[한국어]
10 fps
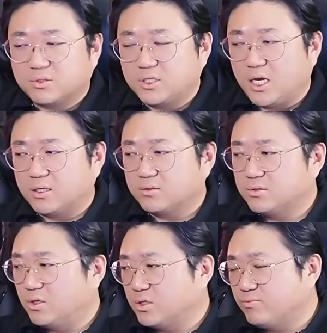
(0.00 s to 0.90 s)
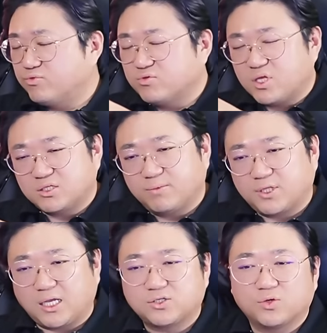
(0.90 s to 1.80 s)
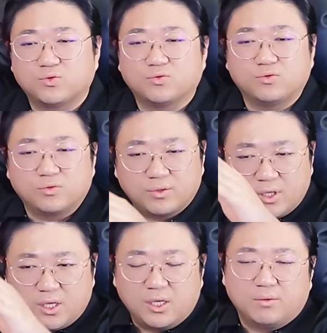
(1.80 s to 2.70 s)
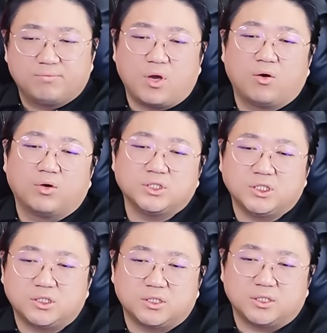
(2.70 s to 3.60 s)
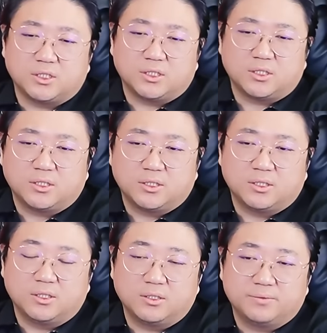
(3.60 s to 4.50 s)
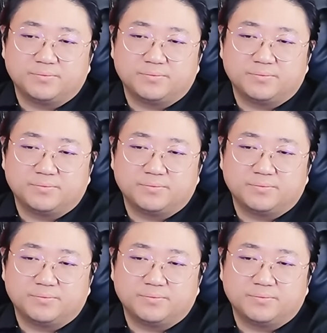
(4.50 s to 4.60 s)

그냥 여기 부근에서 뭐 다쳐도 병원이 있지. 에?